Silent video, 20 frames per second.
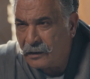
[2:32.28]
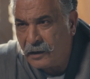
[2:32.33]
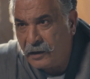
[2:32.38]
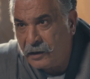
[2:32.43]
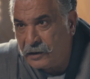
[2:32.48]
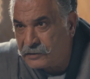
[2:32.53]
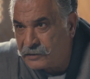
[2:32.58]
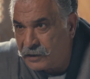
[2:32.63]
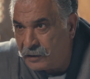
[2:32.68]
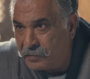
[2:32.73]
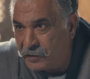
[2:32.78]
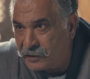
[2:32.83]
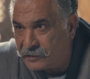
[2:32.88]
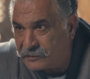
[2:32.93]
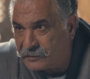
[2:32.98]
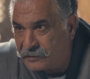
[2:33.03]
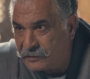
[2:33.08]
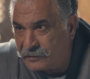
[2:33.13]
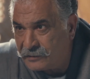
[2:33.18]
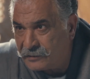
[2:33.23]
خيط يا
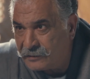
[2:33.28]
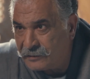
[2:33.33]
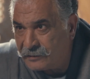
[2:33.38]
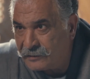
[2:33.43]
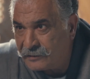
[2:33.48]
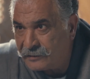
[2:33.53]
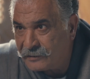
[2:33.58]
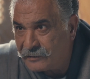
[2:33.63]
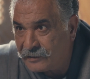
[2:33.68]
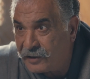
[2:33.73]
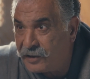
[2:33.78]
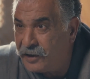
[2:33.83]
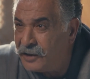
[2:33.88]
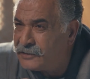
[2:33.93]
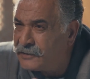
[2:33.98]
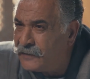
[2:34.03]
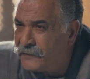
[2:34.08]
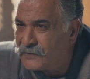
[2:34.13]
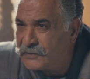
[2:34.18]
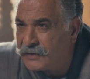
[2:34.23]
بنتي
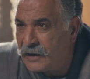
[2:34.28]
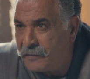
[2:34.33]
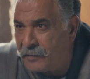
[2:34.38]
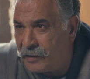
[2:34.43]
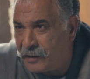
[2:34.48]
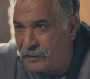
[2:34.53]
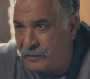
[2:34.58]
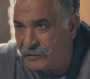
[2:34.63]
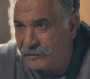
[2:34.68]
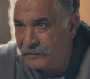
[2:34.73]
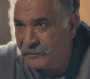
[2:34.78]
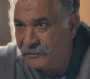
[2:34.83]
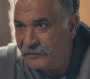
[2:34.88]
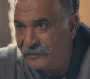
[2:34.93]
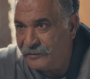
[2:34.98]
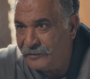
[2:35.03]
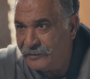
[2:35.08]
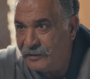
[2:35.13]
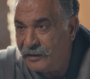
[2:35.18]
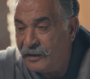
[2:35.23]
خيط في شبكة
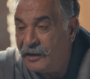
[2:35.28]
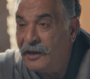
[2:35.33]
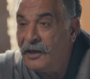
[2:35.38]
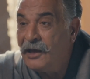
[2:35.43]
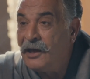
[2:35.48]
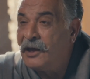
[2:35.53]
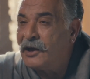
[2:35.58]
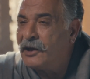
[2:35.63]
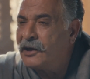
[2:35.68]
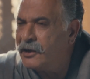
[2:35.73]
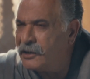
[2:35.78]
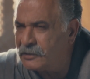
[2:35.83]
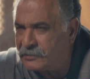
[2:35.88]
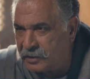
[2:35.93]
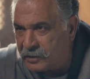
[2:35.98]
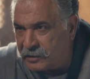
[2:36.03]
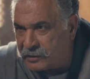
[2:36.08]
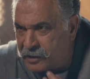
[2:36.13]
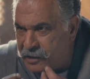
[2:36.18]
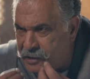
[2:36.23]
خيط
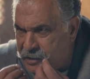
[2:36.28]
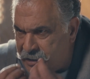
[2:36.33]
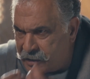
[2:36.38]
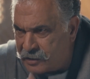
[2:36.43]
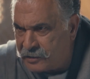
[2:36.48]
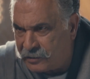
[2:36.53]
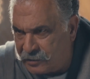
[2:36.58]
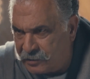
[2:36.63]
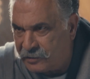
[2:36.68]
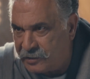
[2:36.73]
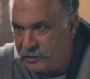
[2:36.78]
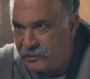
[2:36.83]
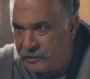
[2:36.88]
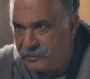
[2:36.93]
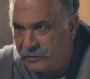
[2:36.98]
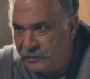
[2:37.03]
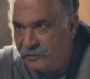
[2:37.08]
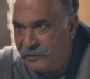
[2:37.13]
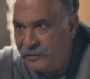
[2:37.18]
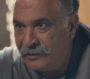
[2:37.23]
يريحني
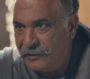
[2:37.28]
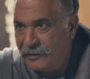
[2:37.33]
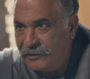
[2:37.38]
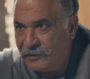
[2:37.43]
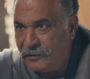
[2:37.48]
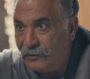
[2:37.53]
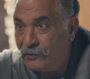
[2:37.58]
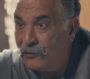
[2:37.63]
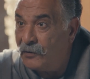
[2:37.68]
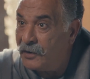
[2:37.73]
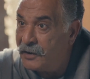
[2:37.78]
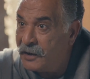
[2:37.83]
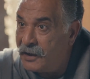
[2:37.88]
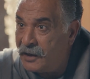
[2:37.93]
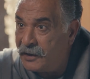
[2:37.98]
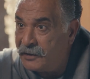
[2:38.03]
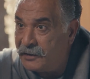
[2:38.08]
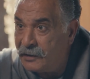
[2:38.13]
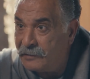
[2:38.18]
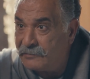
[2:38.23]
ولا
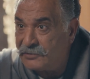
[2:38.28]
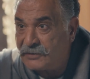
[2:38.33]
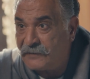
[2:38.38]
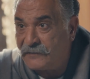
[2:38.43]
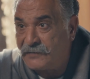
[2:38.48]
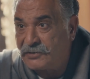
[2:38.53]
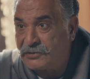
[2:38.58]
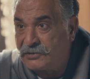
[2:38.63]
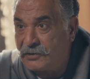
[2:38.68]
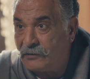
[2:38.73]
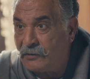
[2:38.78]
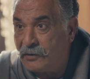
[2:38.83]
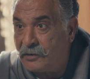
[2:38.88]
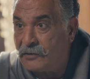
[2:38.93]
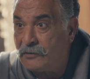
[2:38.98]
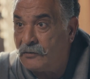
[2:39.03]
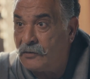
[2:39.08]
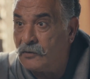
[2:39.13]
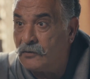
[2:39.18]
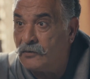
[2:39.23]
يعني همشي في
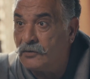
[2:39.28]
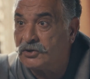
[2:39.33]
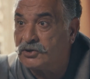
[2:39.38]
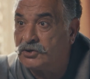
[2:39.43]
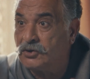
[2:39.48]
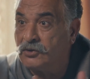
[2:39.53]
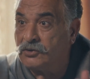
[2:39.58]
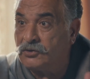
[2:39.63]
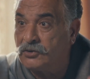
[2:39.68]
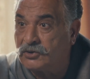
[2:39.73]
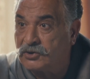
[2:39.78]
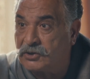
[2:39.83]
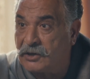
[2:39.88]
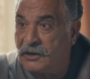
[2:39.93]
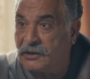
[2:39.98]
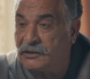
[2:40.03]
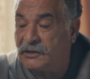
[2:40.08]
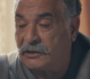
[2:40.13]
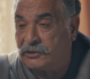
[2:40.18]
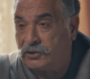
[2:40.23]
الشوارع واقول سندس
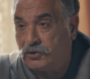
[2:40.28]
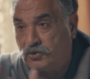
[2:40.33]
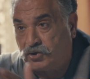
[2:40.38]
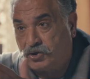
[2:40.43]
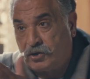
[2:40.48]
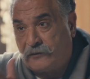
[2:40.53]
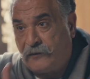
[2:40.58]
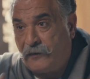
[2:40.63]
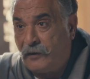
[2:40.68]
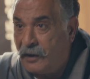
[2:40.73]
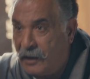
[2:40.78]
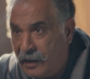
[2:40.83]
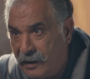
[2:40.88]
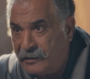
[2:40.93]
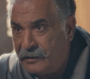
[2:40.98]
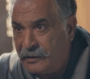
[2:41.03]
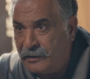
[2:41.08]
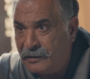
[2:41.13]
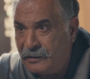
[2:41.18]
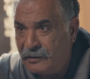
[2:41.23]
كانت هتعشق فلان